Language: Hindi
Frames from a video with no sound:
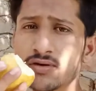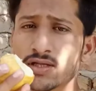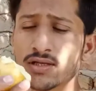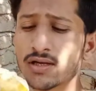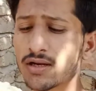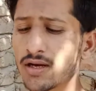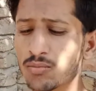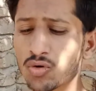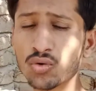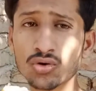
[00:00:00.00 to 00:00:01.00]
तो इधर है
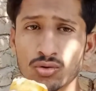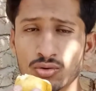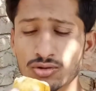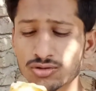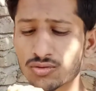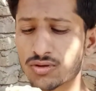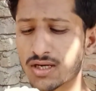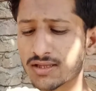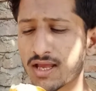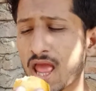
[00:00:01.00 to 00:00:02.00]
अमरूट और इसको
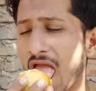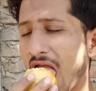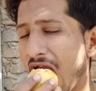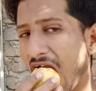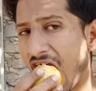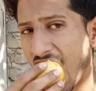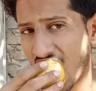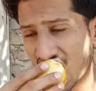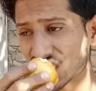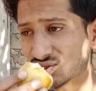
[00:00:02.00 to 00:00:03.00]
खाते
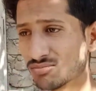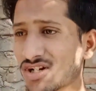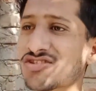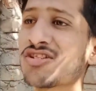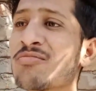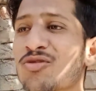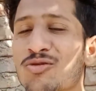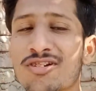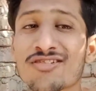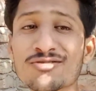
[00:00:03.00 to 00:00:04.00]
हैं मस्त
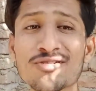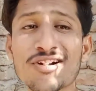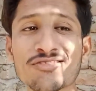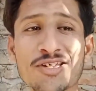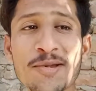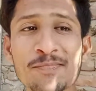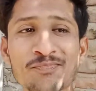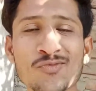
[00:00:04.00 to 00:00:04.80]
अमरूट है उसको खाते हैं